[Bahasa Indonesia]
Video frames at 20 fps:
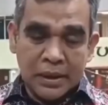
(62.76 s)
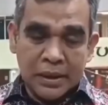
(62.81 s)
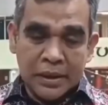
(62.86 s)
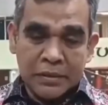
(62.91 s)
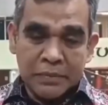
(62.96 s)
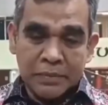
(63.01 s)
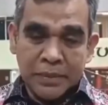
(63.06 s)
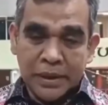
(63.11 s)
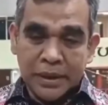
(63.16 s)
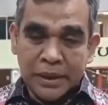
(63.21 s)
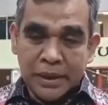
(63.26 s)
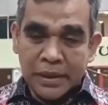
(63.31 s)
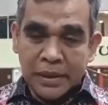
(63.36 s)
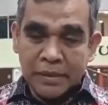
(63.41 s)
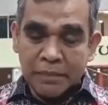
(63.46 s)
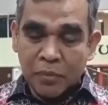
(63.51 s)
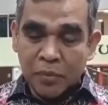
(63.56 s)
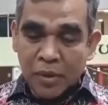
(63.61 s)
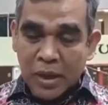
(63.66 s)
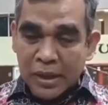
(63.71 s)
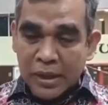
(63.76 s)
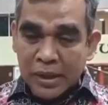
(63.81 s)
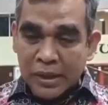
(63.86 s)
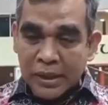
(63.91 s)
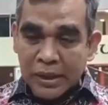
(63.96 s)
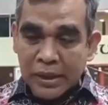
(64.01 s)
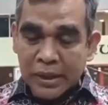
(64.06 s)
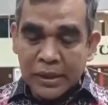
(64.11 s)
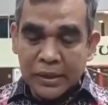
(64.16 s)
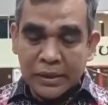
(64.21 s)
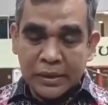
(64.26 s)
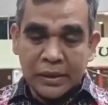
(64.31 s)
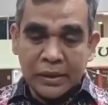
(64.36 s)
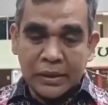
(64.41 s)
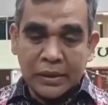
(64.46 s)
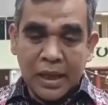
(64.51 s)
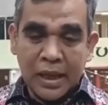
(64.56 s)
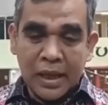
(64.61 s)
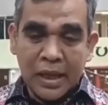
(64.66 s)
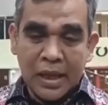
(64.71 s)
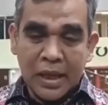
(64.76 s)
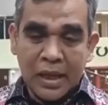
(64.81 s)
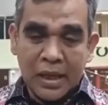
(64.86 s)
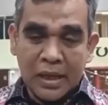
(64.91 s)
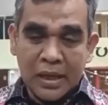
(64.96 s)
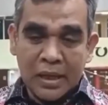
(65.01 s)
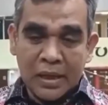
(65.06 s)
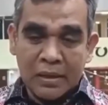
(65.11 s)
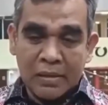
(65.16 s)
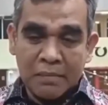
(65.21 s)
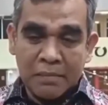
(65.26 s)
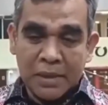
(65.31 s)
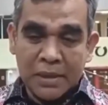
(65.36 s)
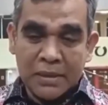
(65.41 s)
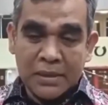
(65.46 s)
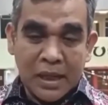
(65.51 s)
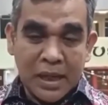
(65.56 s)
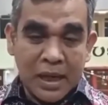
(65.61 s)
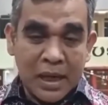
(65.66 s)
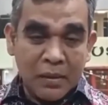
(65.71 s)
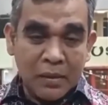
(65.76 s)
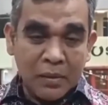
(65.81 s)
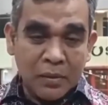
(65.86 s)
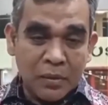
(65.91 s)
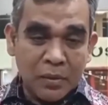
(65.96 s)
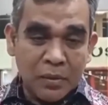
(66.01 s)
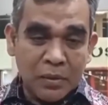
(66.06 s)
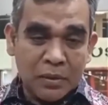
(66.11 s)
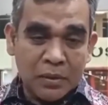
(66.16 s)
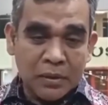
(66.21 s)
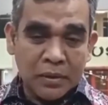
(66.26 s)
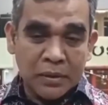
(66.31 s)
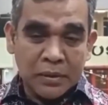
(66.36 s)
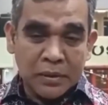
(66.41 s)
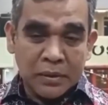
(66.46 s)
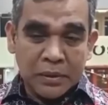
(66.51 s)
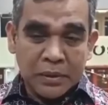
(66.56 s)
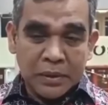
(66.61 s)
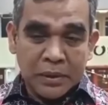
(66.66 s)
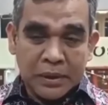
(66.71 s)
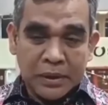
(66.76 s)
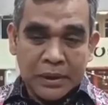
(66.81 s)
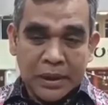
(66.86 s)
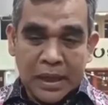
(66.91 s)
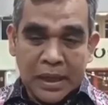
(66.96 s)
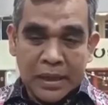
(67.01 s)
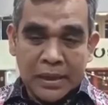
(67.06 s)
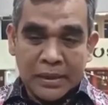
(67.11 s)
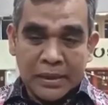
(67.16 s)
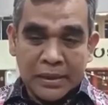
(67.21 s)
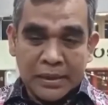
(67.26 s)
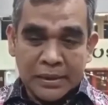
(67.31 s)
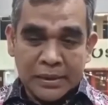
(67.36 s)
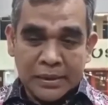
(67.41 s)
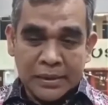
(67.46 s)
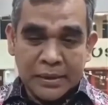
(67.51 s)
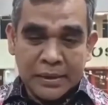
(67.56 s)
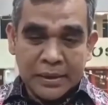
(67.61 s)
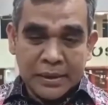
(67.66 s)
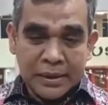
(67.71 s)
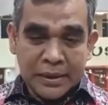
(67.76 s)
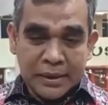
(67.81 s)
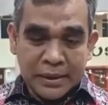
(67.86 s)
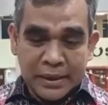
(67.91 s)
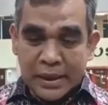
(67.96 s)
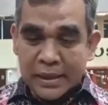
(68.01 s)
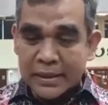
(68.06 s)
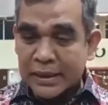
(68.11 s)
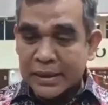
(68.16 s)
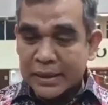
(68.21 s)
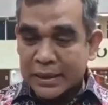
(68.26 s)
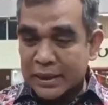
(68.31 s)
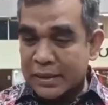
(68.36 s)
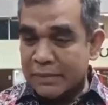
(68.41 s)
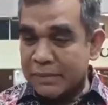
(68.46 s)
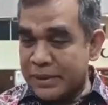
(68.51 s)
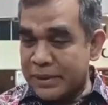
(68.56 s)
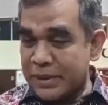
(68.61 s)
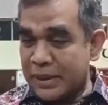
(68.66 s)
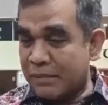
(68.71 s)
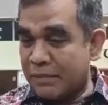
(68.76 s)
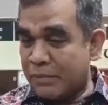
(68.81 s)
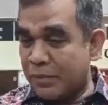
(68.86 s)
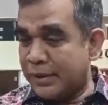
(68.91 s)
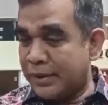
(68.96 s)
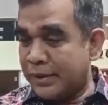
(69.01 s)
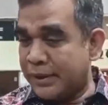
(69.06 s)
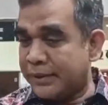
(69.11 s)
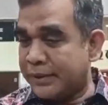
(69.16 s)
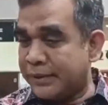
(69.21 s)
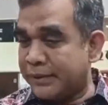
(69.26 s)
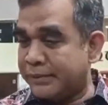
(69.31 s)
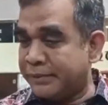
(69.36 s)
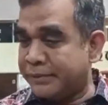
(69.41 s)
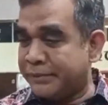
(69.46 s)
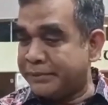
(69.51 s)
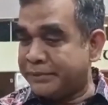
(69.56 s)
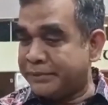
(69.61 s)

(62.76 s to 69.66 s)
eh, SPY Puani tentang masa lalu dan biasa kita bicara politik.